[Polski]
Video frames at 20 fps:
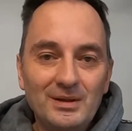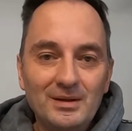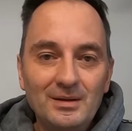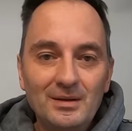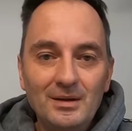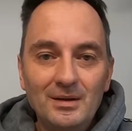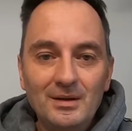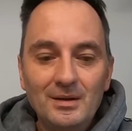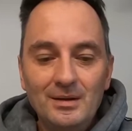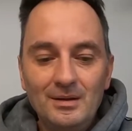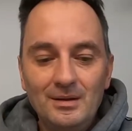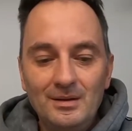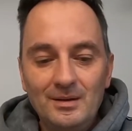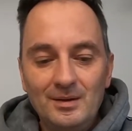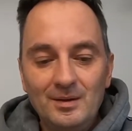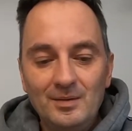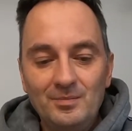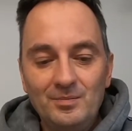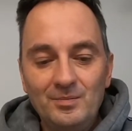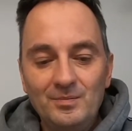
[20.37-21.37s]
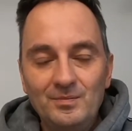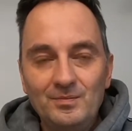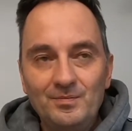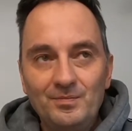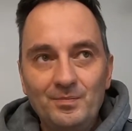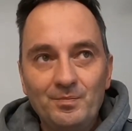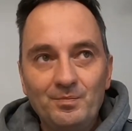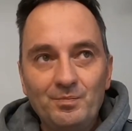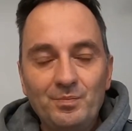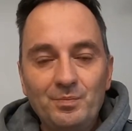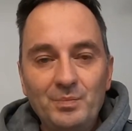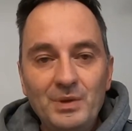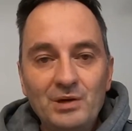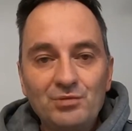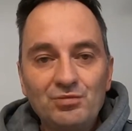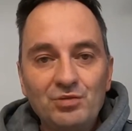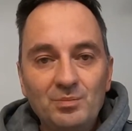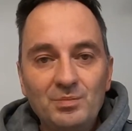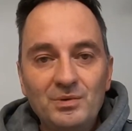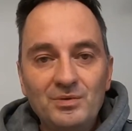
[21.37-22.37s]
E, mm,
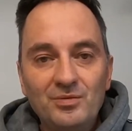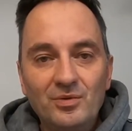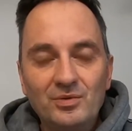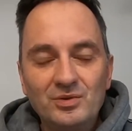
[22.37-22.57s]
pierwsze piwo